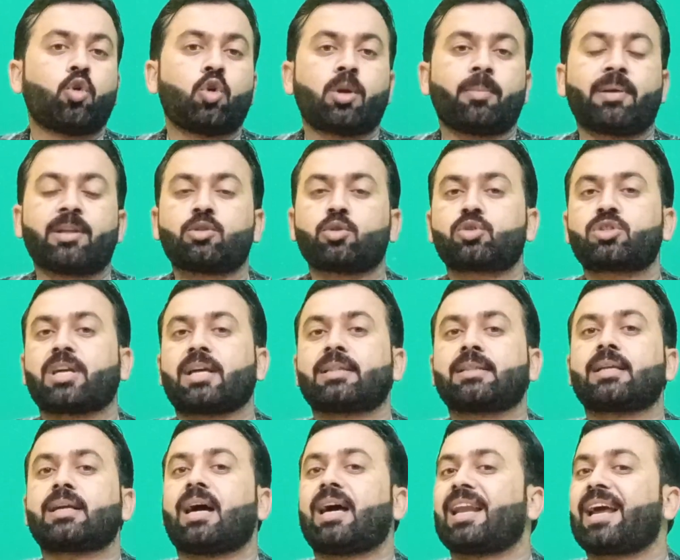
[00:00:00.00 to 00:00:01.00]
उनमें जो
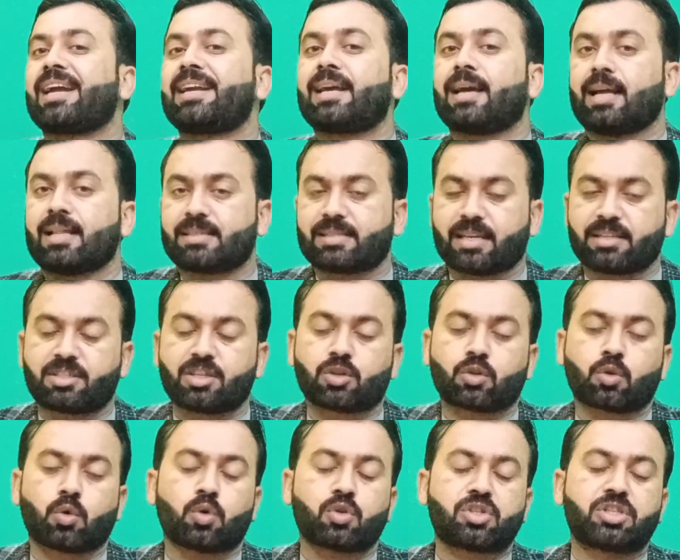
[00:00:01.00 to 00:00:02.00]
चंद अलाइड हेल्थ
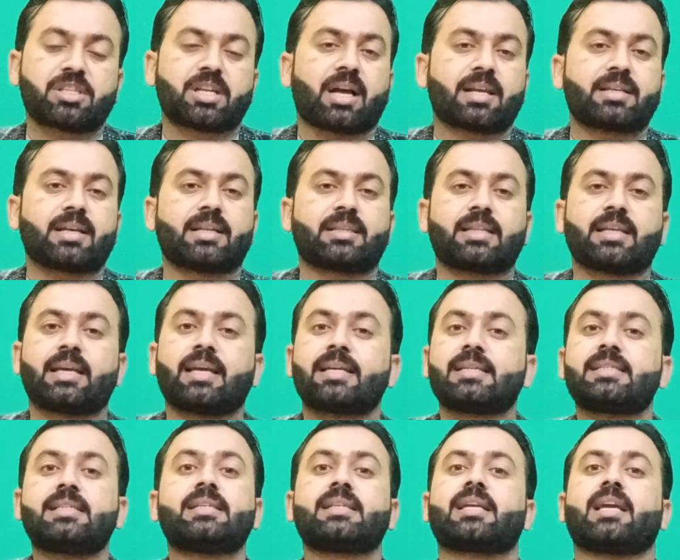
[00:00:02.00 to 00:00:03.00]
साइंसिस कोर्सेज आ जाते
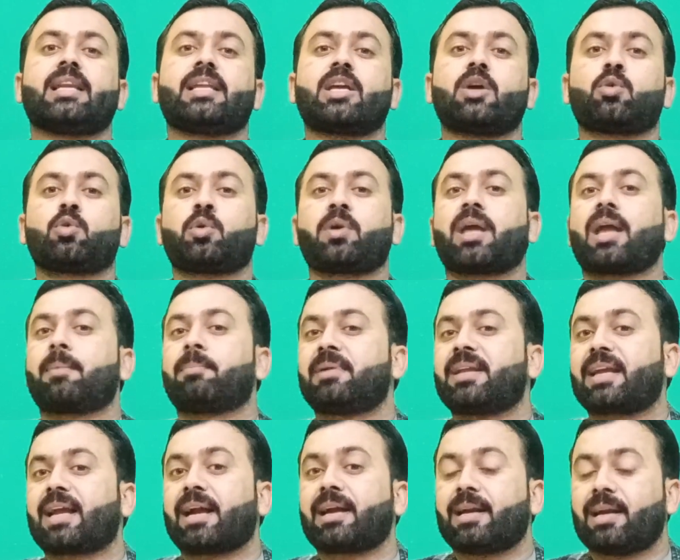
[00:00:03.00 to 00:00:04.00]
हैं जिनके लिए उन्होंने एम
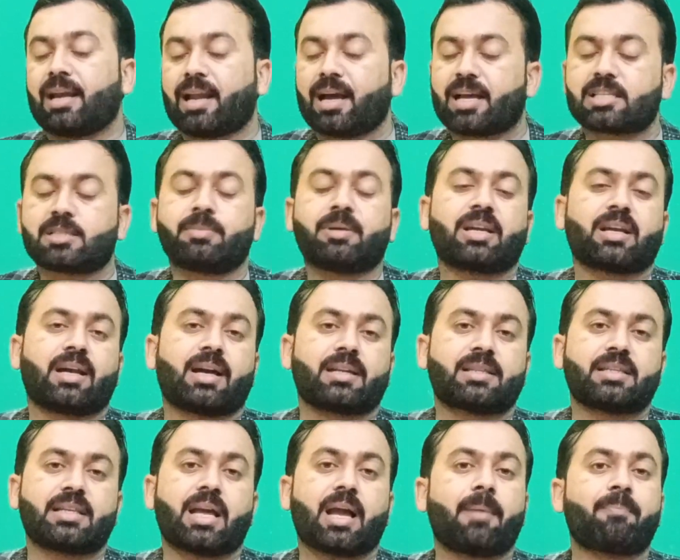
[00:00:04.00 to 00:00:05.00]
कैट लाजमी करार
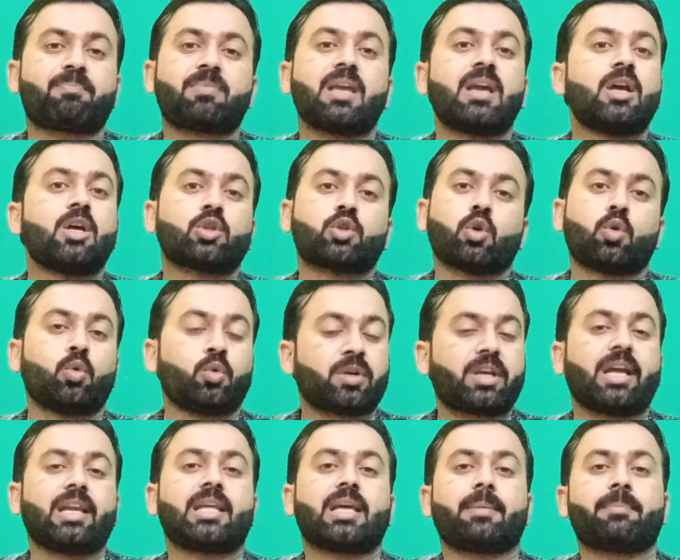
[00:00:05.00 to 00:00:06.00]
दिया है तो
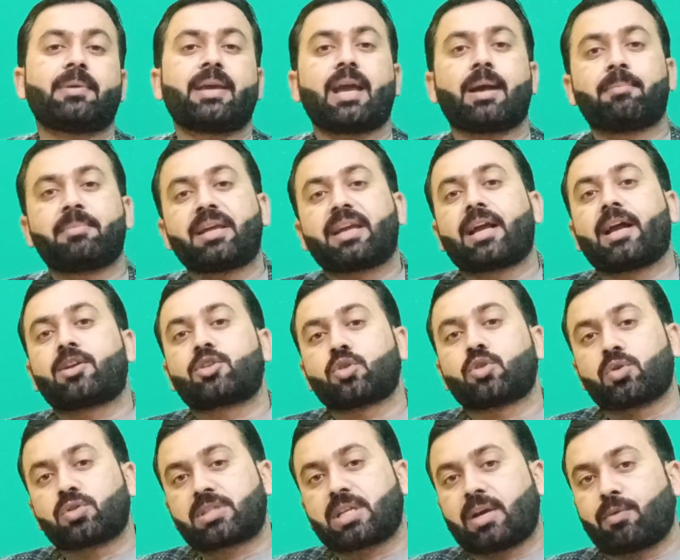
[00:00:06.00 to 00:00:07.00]
उनके लिए भी एम कैट
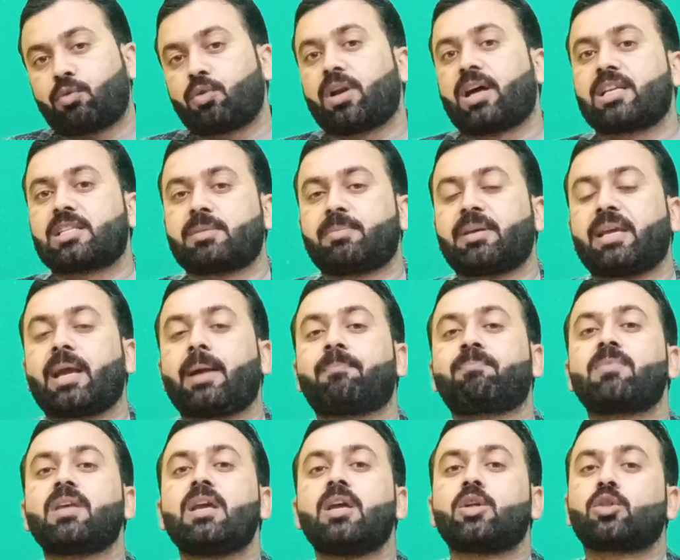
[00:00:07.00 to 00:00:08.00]
जोन है वो लाजमी है
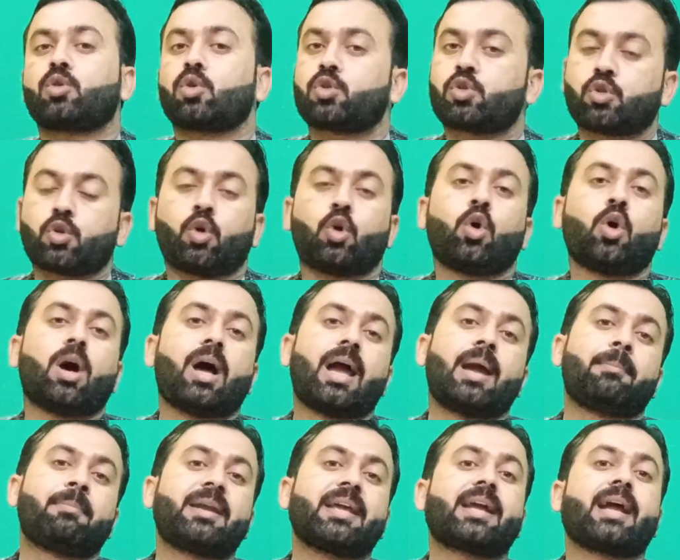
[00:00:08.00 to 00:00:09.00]
तो सौ
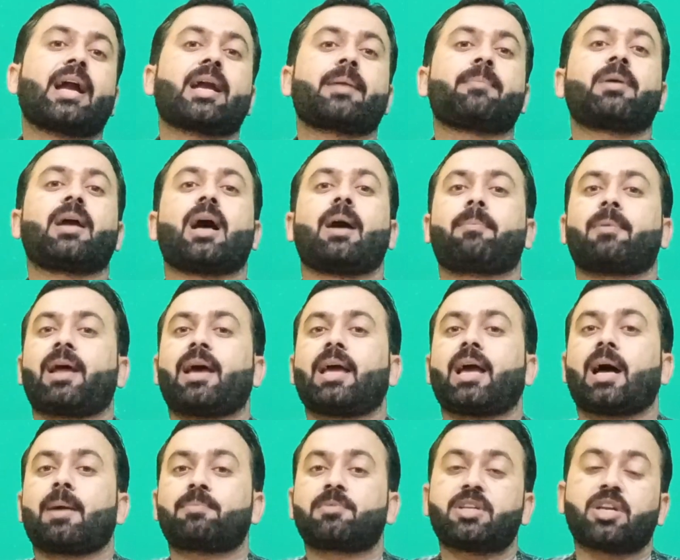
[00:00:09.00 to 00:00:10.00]
एम डी कैट में अप्लाई
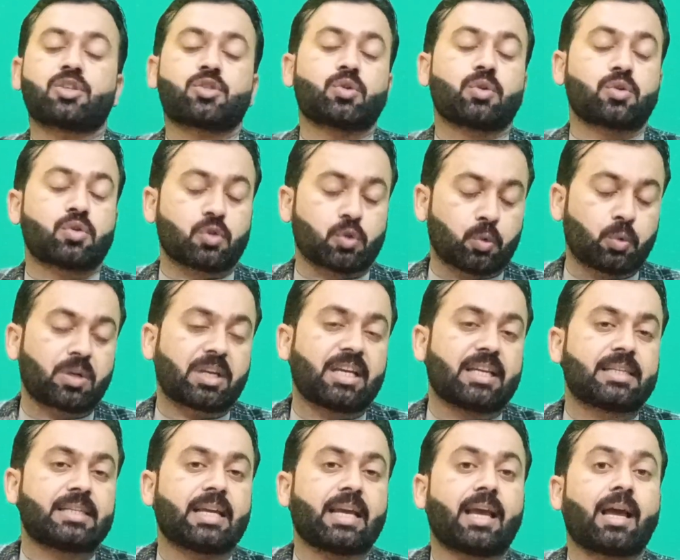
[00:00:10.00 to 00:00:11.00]
आप डियर स्टूडेंट ज़रूर
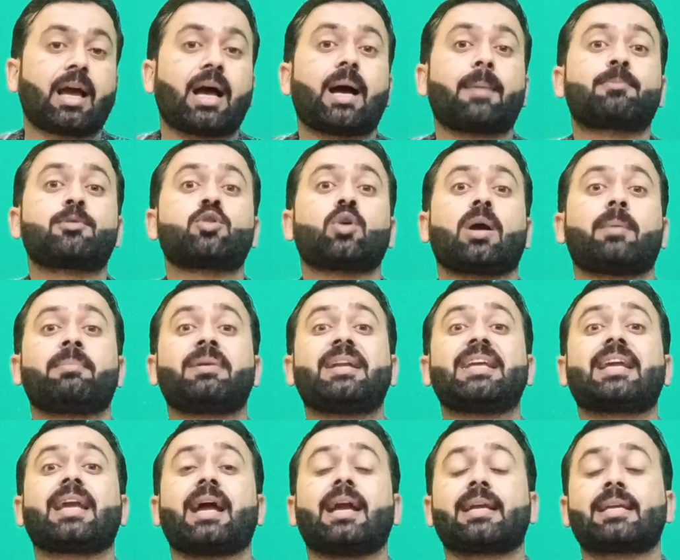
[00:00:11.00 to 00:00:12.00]
कीजिए अब जो एम
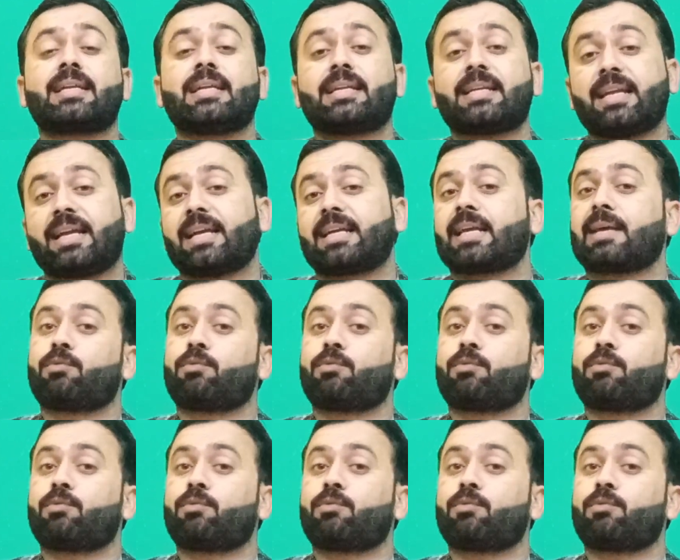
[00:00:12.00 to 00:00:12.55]
डी कैट की डेट